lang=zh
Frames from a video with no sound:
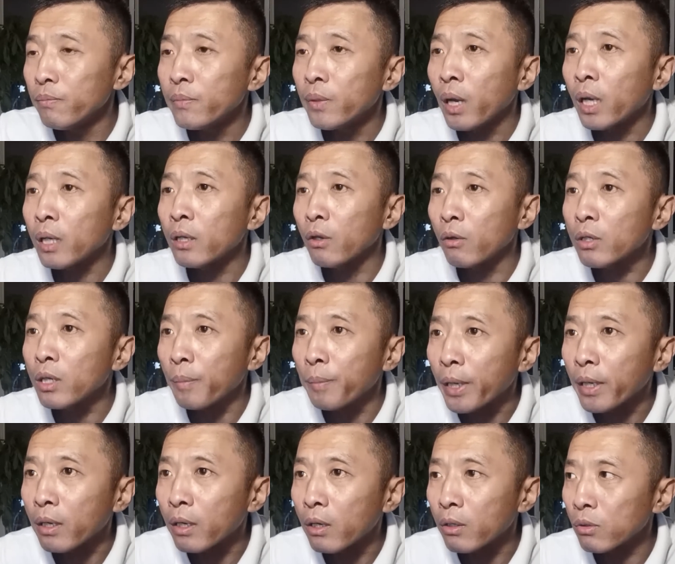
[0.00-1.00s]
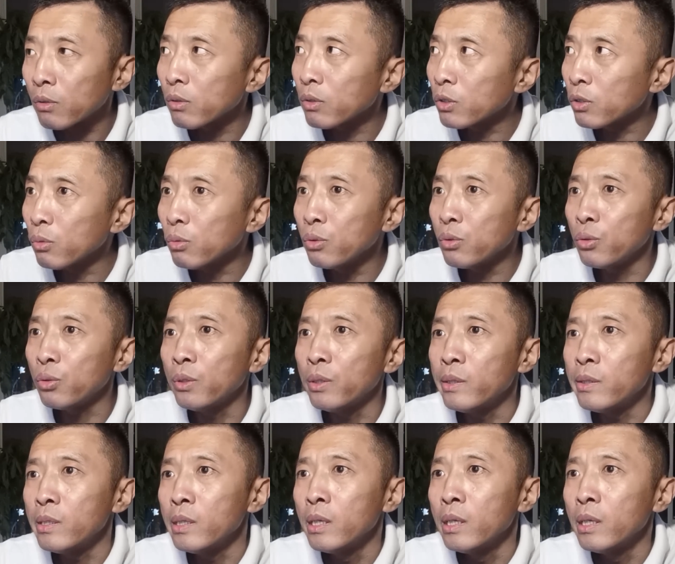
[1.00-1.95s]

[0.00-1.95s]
还了解别人，说周群，